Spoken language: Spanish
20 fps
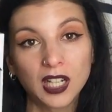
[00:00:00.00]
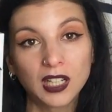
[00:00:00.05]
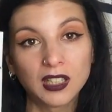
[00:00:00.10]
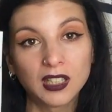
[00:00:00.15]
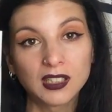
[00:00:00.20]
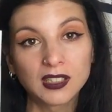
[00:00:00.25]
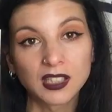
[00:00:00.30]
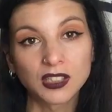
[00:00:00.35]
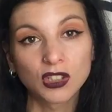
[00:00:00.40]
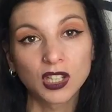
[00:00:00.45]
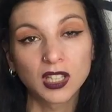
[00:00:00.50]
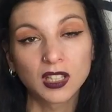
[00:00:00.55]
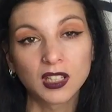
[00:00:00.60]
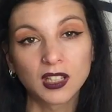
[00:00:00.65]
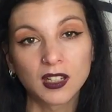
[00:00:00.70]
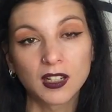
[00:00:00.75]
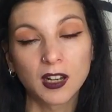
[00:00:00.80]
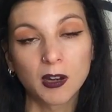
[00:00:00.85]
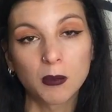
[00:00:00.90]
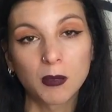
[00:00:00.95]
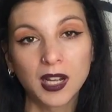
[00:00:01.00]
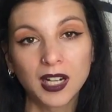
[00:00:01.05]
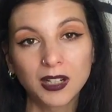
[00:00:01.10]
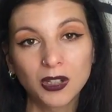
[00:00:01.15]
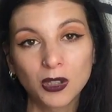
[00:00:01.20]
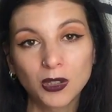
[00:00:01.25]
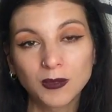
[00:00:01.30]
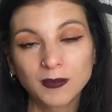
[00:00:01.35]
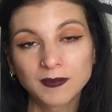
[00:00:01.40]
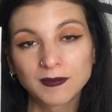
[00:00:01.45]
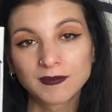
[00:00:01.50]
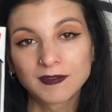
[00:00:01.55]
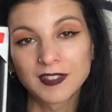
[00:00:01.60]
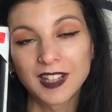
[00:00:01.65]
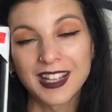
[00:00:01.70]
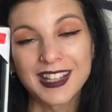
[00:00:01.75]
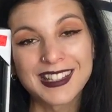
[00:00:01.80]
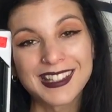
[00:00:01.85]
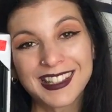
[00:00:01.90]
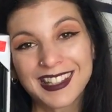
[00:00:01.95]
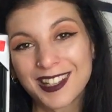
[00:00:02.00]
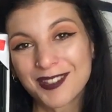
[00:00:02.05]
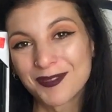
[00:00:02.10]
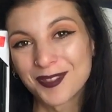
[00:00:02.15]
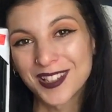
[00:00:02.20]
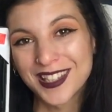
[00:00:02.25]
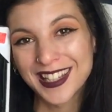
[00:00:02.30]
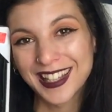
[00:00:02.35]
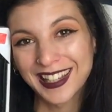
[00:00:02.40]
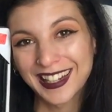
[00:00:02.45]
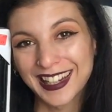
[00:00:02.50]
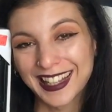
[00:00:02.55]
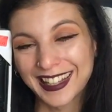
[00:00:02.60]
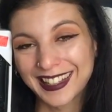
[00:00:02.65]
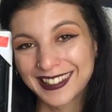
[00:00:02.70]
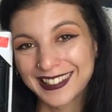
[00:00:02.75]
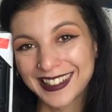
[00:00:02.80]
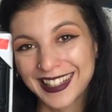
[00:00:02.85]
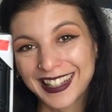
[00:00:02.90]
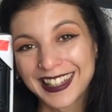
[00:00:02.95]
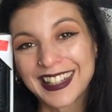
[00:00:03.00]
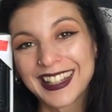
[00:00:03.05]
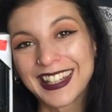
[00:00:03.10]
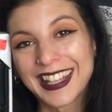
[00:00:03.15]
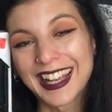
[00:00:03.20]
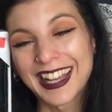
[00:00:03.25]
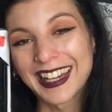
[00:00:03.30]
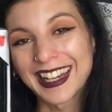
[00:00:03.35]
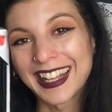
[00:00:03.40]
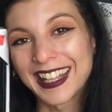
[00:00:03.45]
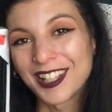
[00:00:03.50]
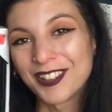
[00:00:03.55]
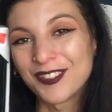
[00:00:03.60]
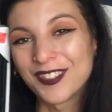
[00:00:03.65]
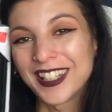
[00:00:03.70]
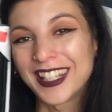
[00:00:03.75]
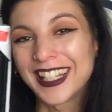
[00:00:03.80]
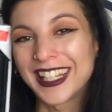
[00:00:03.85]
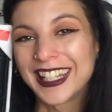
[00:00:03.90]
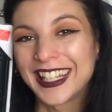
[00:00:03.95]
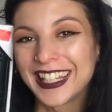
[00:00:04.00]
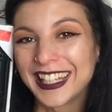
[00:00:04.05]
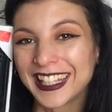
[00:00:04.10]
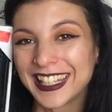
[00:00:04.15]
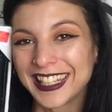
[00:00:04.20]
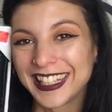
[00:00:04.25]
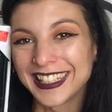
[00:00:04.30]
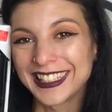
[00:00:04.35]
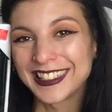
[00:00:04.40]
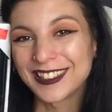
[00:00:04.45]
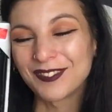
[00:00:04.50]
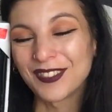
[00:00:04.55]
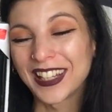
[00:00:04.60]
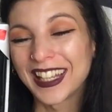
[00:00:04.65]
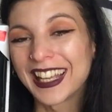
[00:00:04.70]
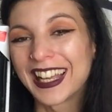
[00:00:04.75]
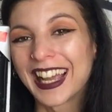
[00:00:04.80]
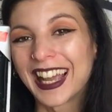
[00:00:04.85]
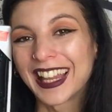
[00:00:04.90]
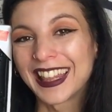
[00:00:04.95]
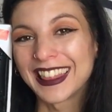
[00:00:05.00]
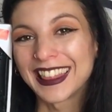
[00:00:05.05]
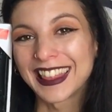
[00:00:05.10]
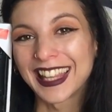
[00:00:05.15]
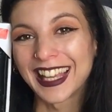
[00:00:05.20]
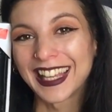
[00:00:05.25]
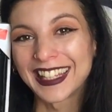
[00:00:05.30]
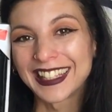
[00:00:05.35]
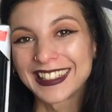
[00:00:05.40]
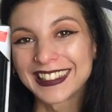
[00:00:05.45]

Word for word: el diseño que tiene en el marco. Así que muchas gracias Diana y Virgi, me encanta.